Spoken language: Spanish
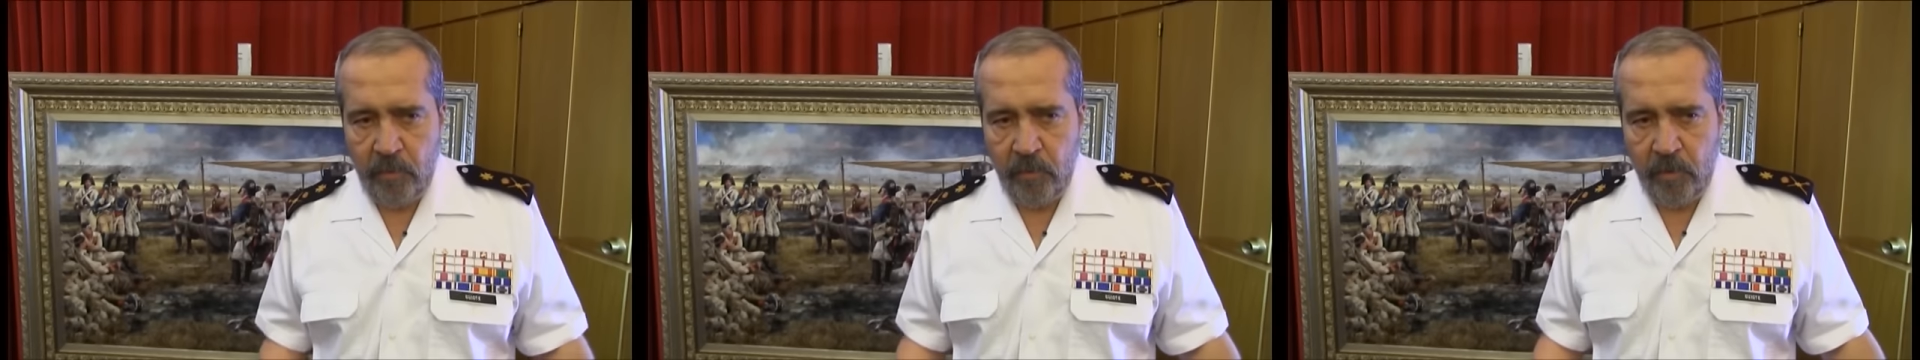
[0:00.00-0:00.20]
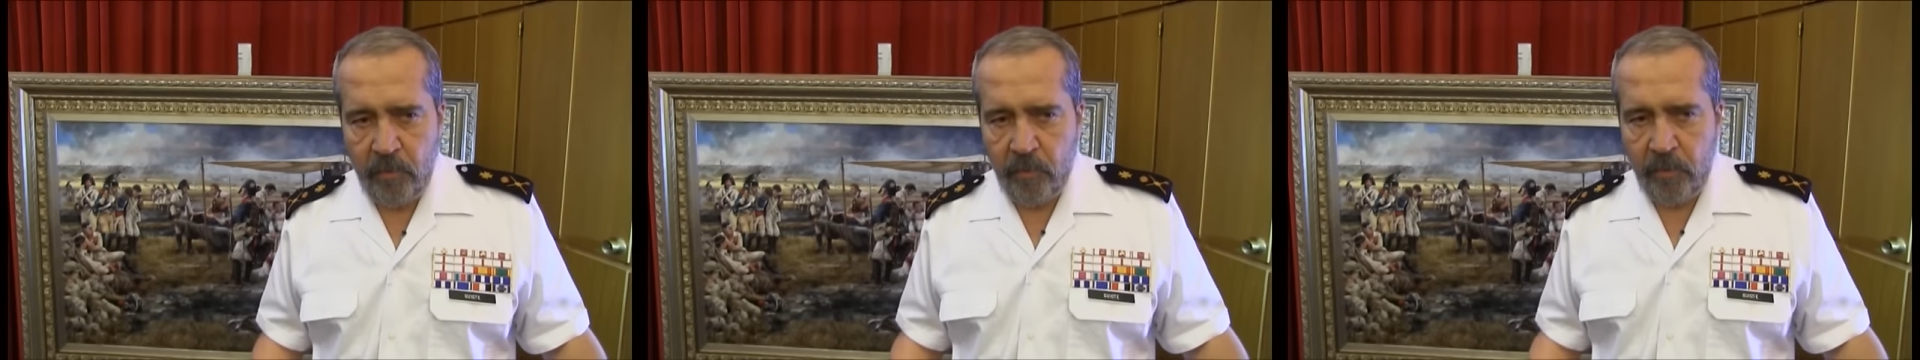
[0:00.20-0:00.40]

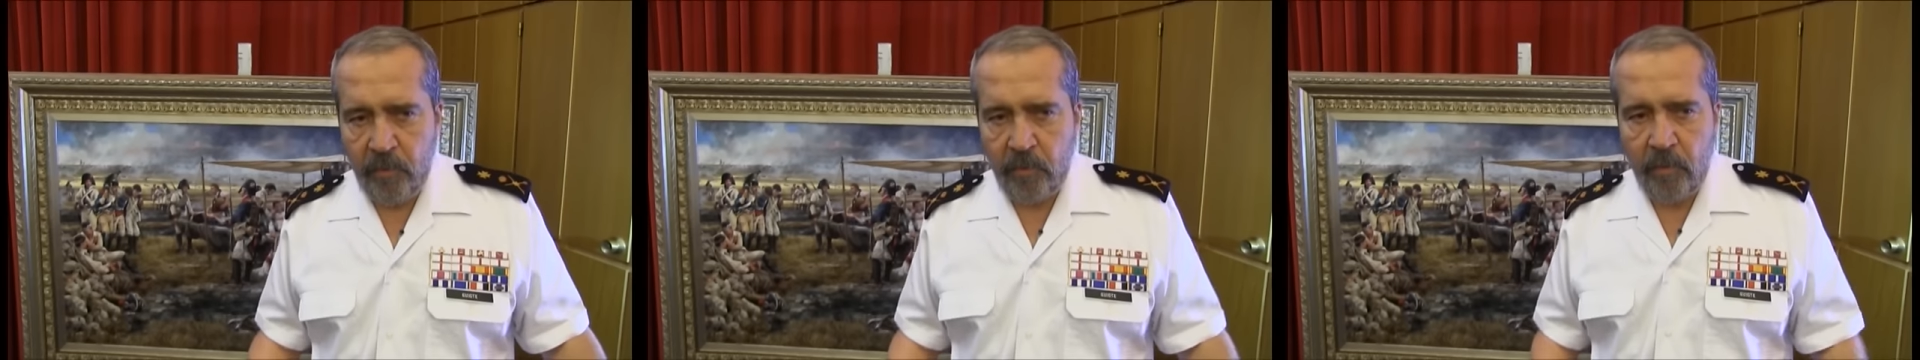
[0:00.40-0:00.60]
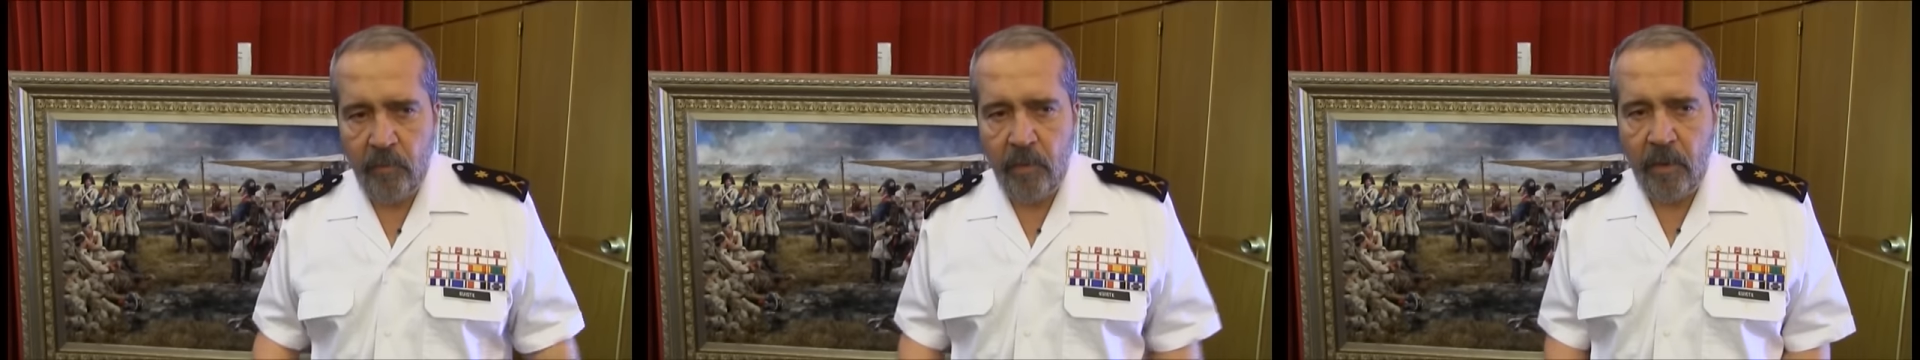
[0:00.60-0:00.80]
pues bueno, pues
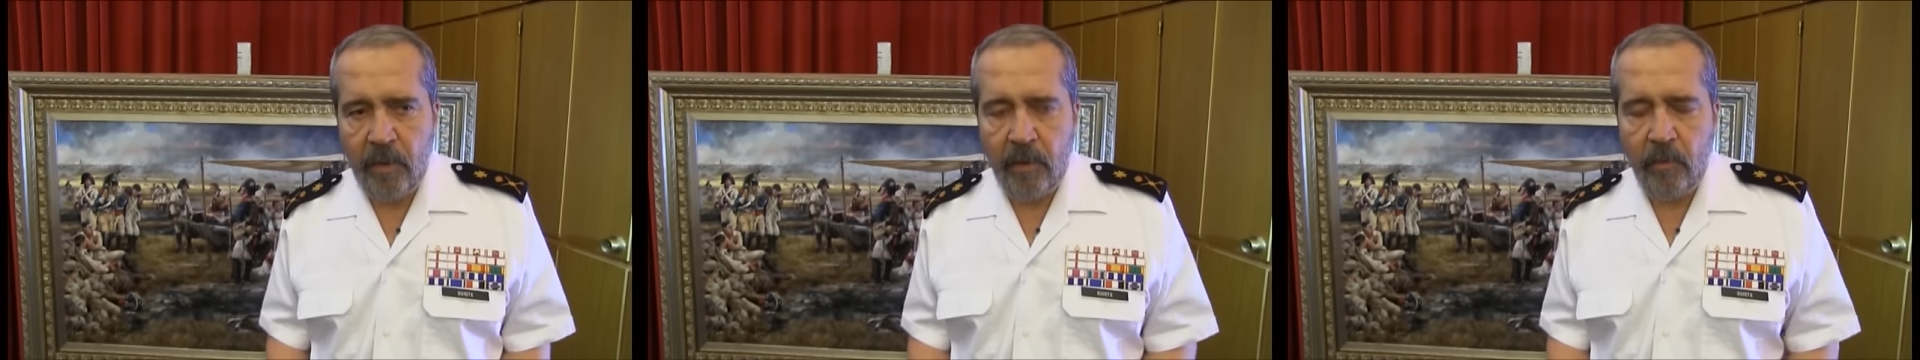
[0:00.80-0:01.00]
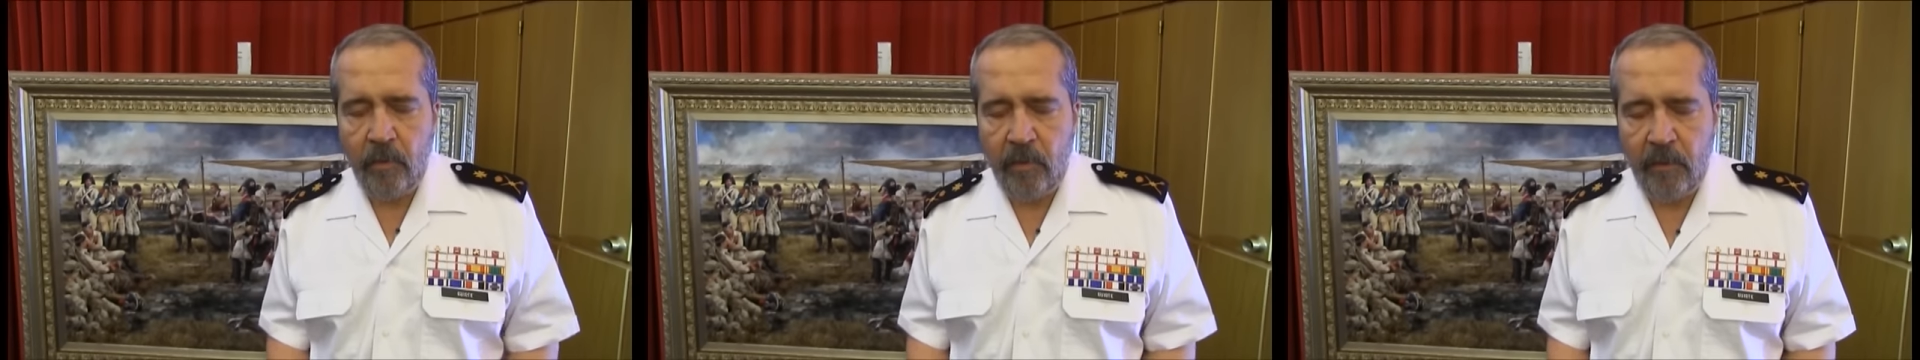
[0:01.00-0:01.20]
tuvimos
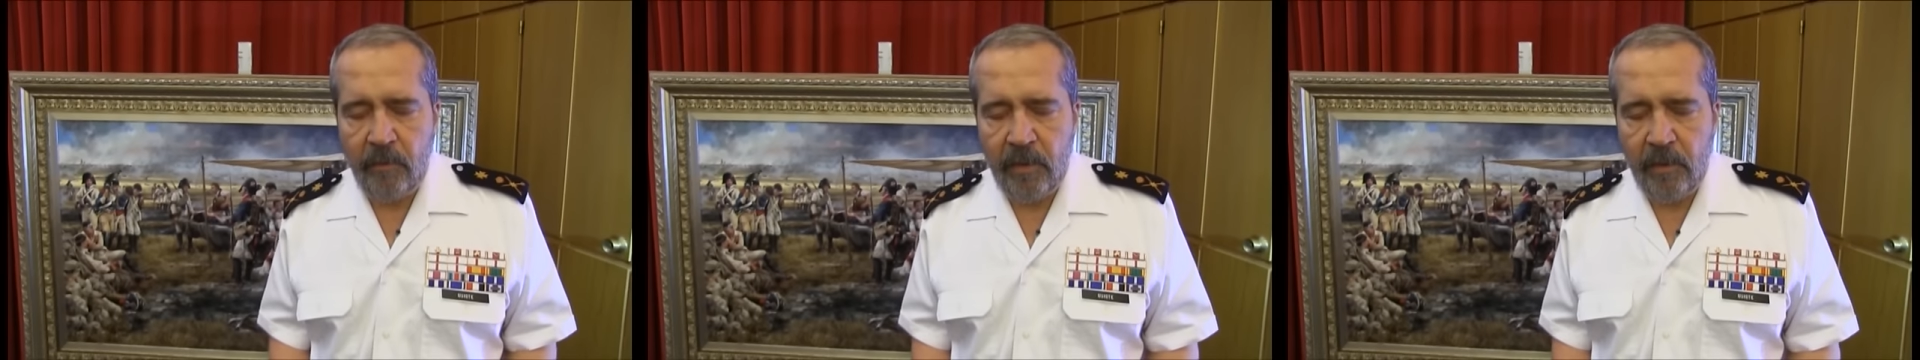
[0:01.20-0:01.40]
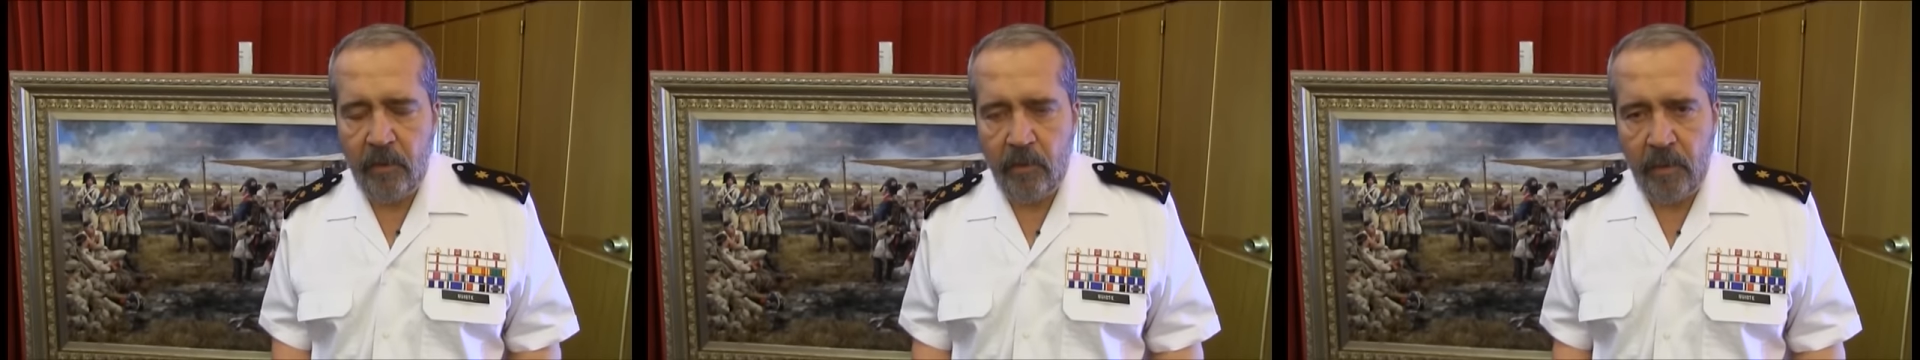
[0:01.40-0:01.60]
el
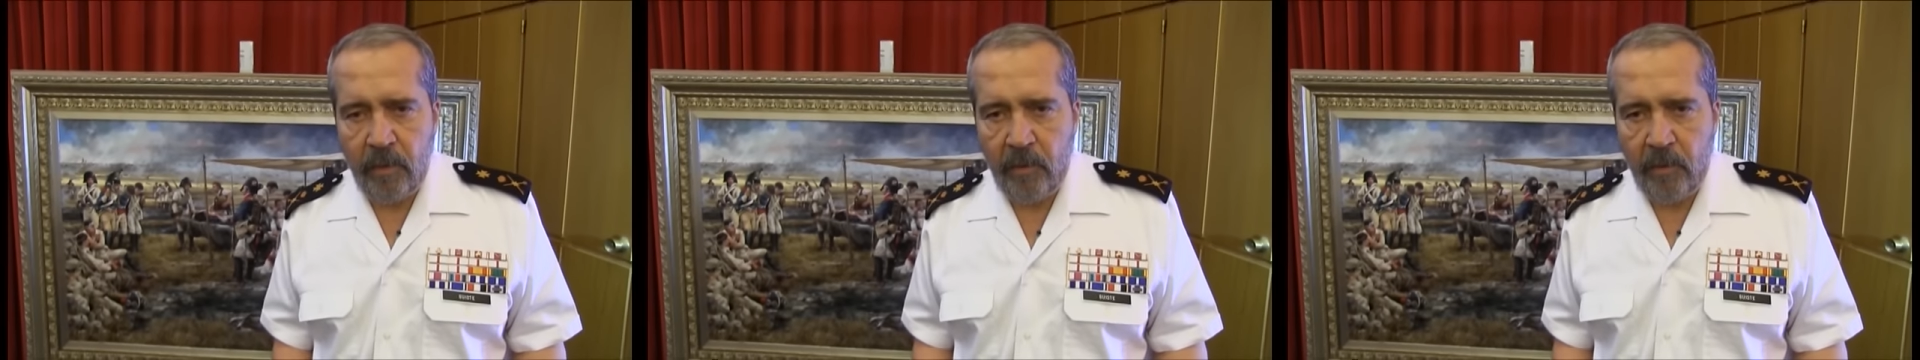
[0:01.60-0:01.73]
reconocimiento